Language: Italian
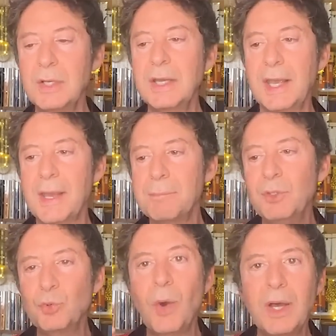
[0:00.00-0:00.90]
che è
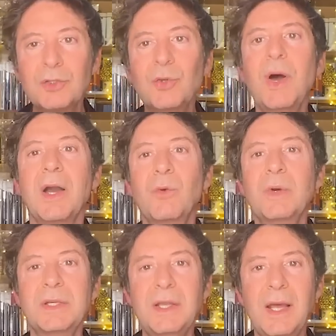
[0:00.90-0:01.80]
abituato a
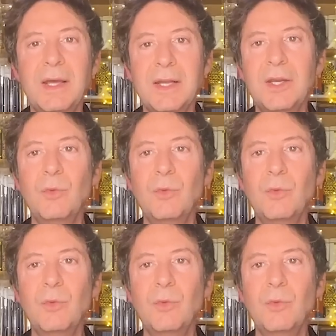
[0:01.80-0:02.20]
guardare